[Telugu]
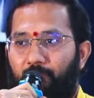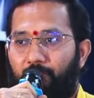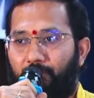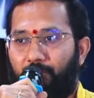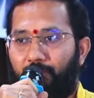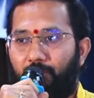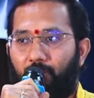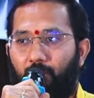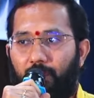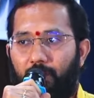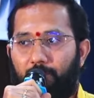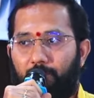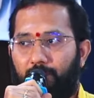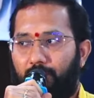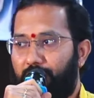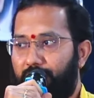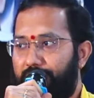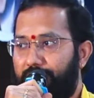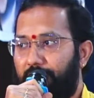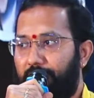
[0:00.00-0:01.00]
వారి
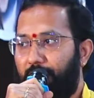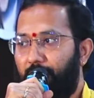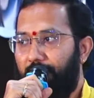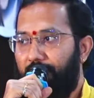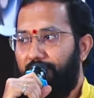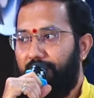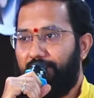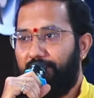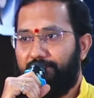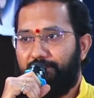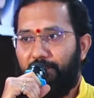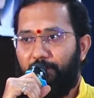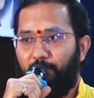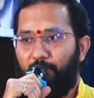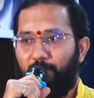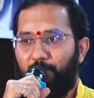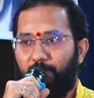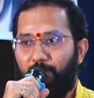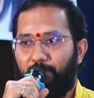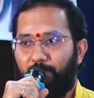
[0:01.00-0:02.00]
ప్రవచనాలు వింటే చాలు
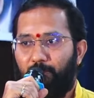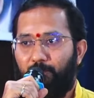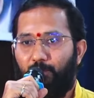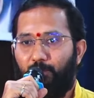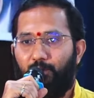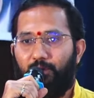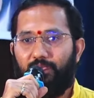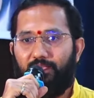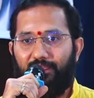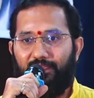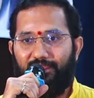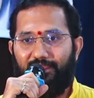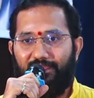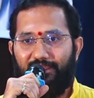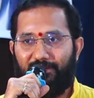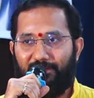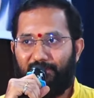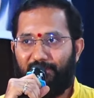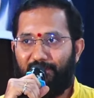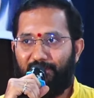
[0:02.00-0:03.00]
పూనకాలే
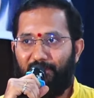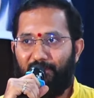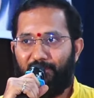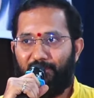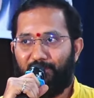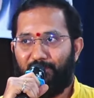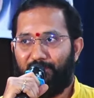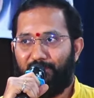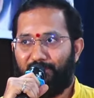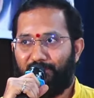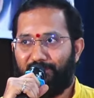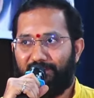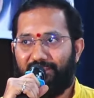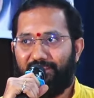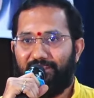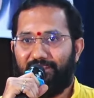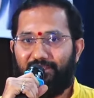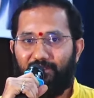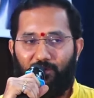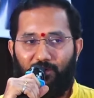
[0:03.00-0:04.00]
అన్నట్లుగా ఉంటూ ఉంటుంది
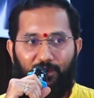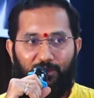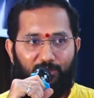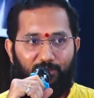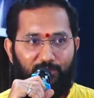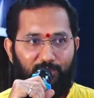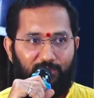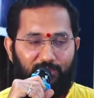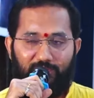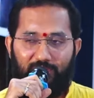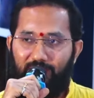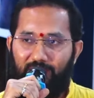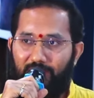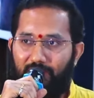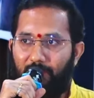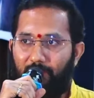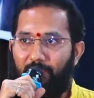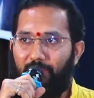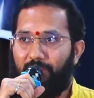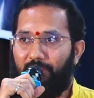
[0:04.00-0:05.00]
వారు
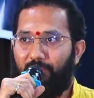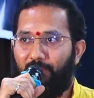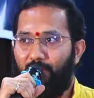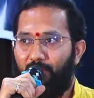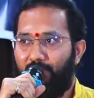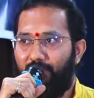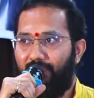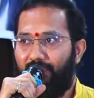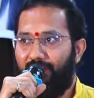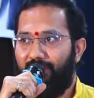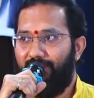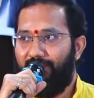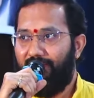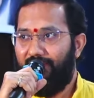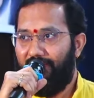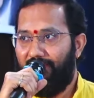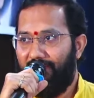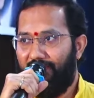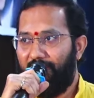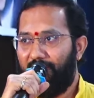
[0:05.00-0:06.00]
డిబేట్లో ఉన్నారంటే
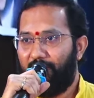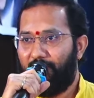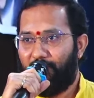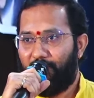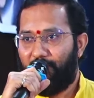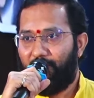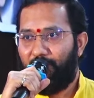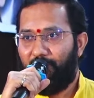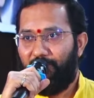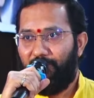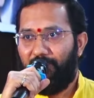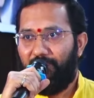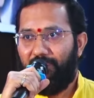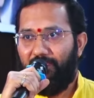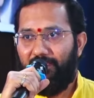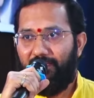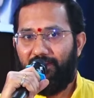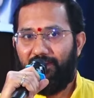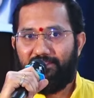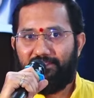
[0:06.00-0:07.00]

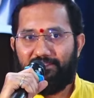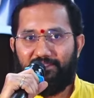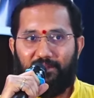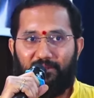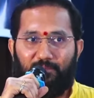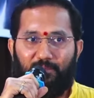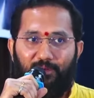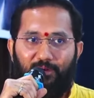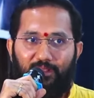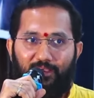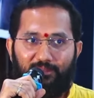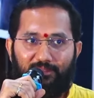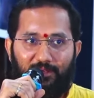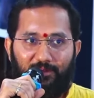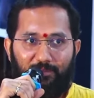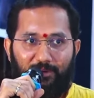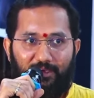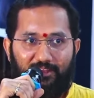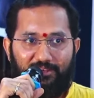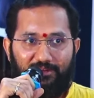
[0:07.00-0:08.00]
రచ్చ రంబోలే అవతల
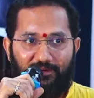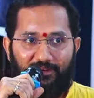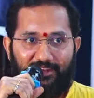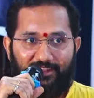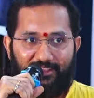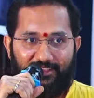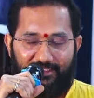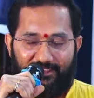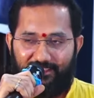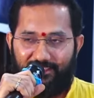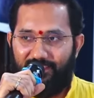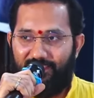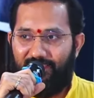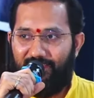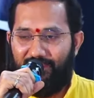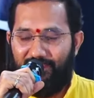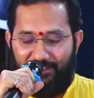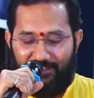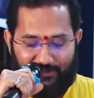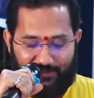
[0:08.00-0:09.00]
పార్టీ వాళ్ళకి
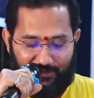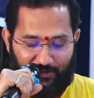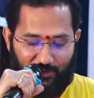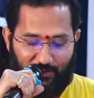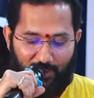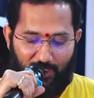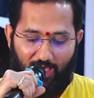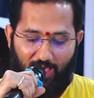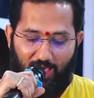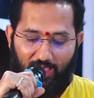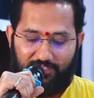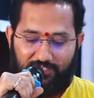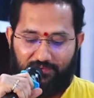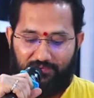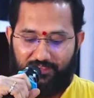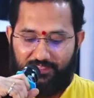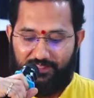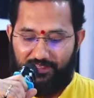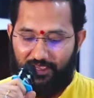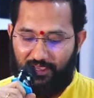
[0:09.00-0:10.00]
సో ఆర్ష
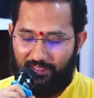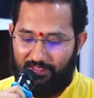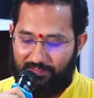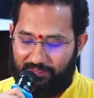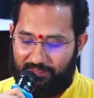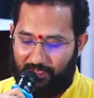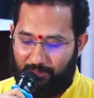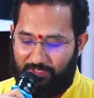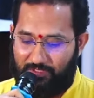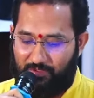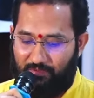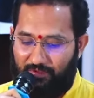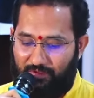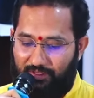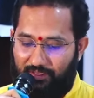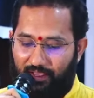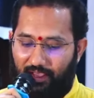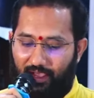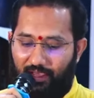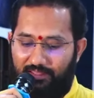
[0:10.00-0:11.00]
విద్య తపస్వి
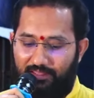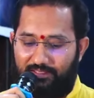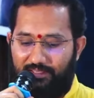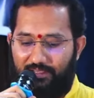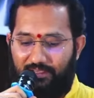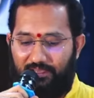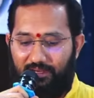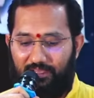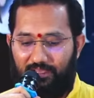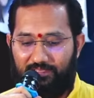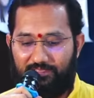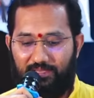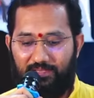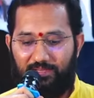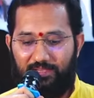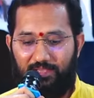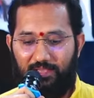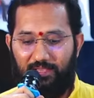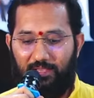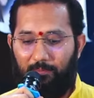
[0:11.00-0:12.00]
ఆది శంకరాచార్య
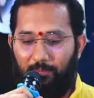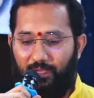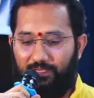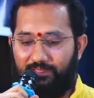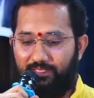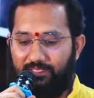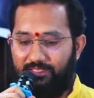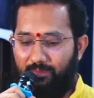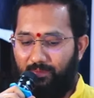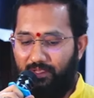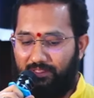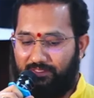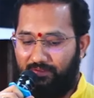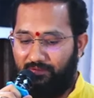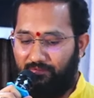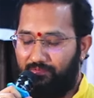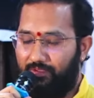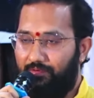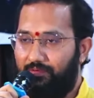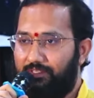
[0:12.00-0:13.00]
భక్త సమాజం
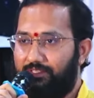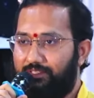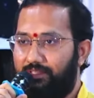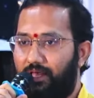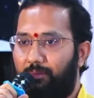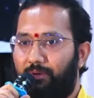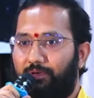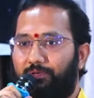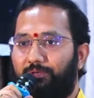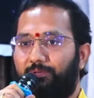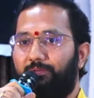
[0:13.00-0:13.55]
వ్యవస్థాపకులు